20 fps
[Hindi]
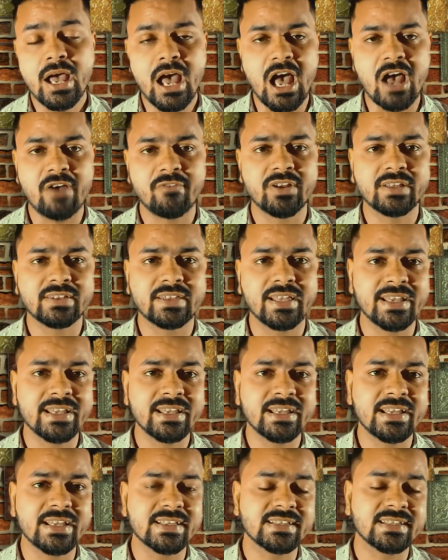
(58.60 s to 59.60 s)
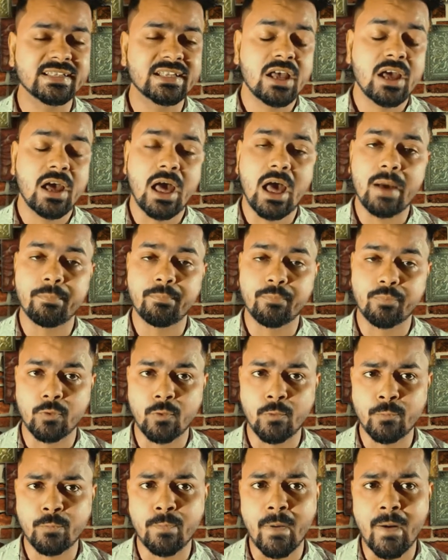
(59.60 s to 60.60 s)
एवरीथिंग इज़
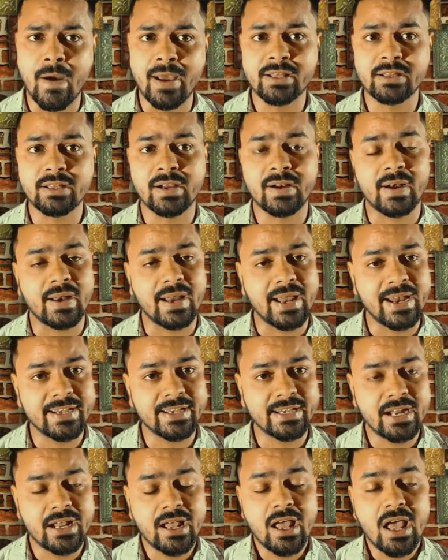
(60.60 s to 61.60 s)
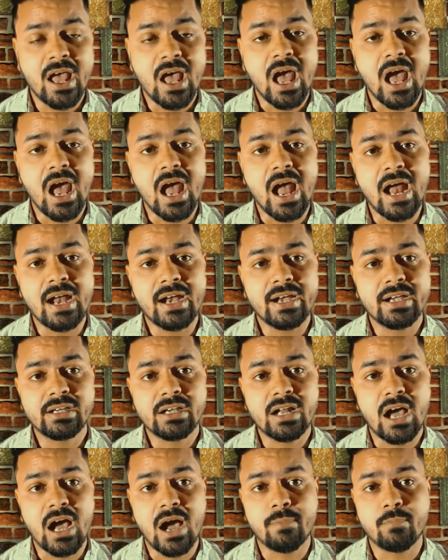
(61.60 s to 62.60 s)
अप्रूव बाय द क्लाइंट एंड
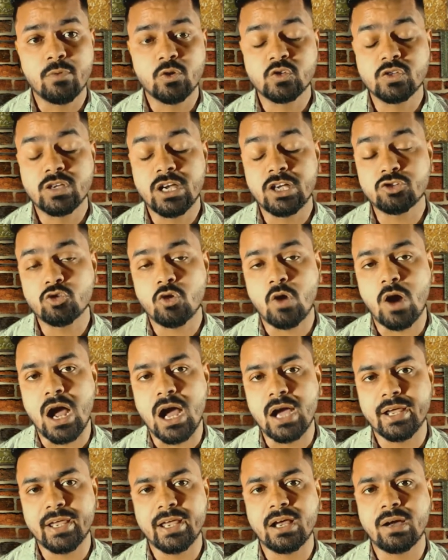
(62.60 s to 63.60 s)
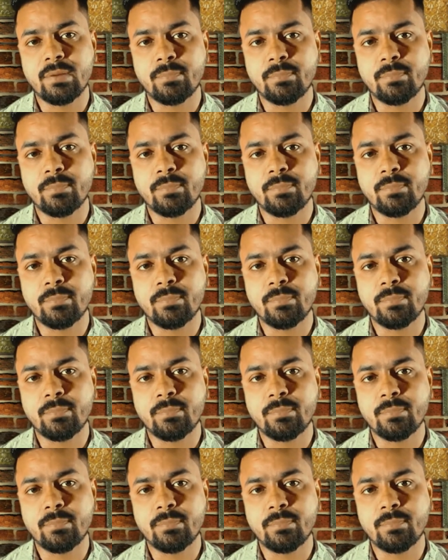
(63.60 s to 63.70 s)
अब उसका जो आगे का